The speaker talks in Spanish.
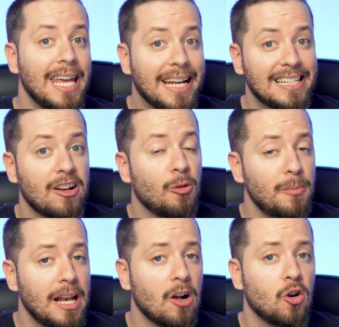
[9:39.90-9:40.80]
y que se
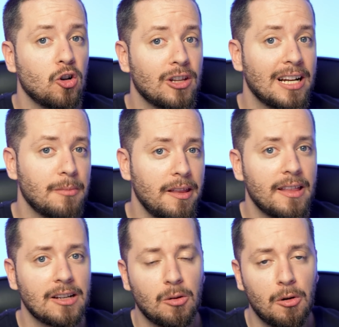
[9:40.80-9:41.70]
combina con otras
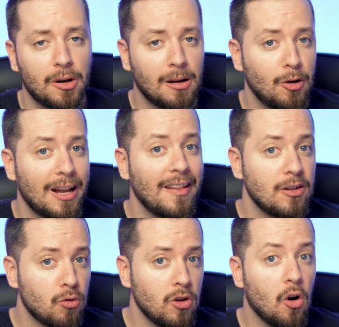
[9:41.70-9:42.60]
medidas como por ejemplo la del
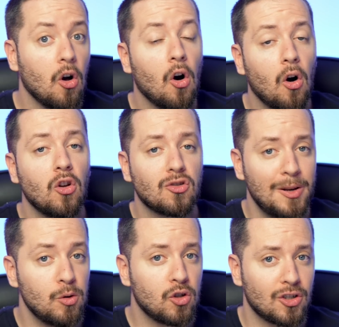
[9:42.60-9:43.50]
sueño o los
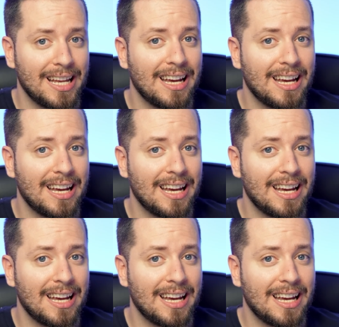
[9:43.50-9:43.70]
minutos de